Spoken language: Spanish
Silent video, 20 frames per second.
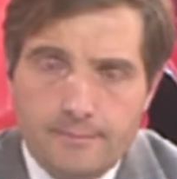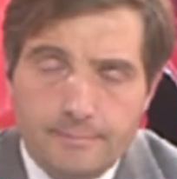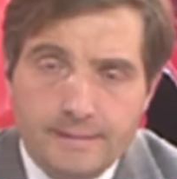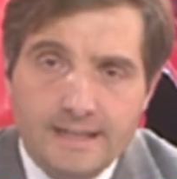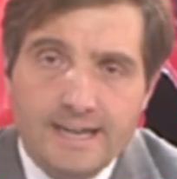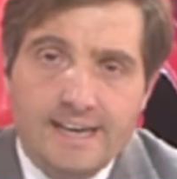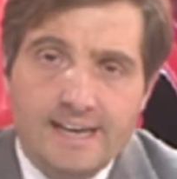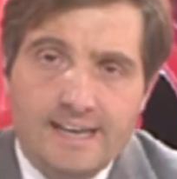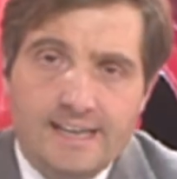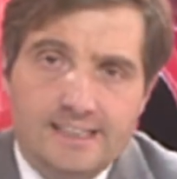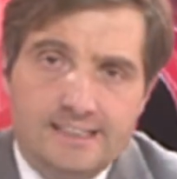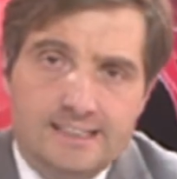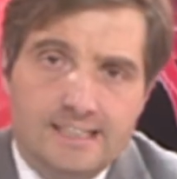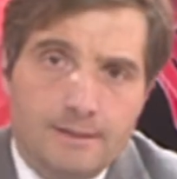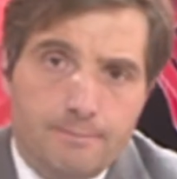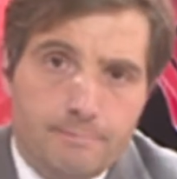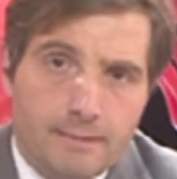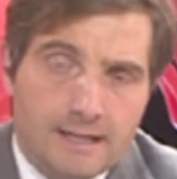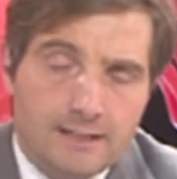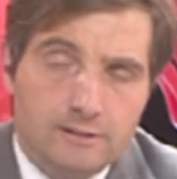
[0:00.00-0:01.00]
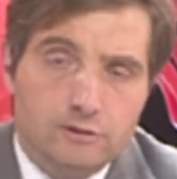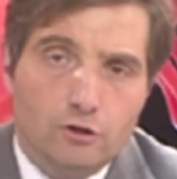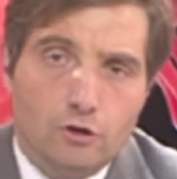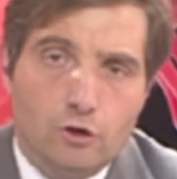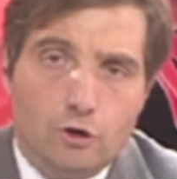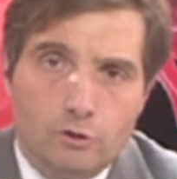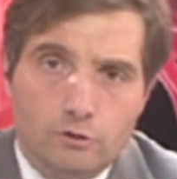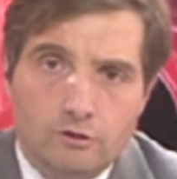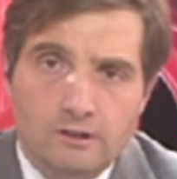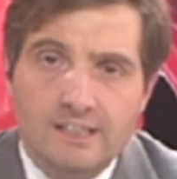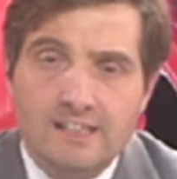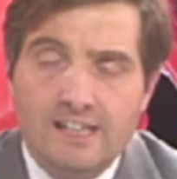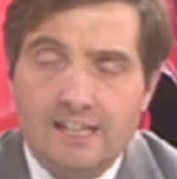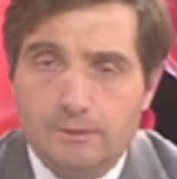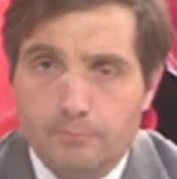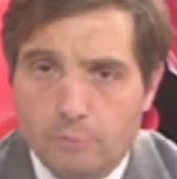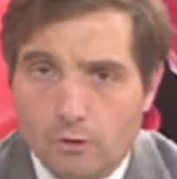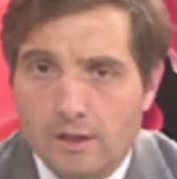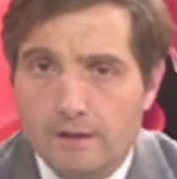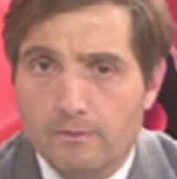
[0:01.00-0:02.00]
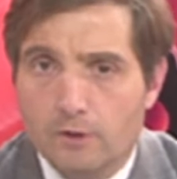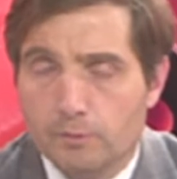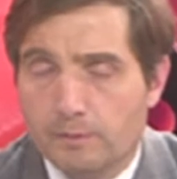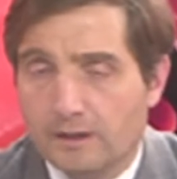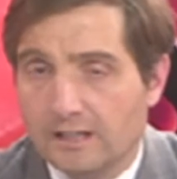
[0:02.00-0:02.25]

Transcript: viene ese pacto con Unidas Podemos,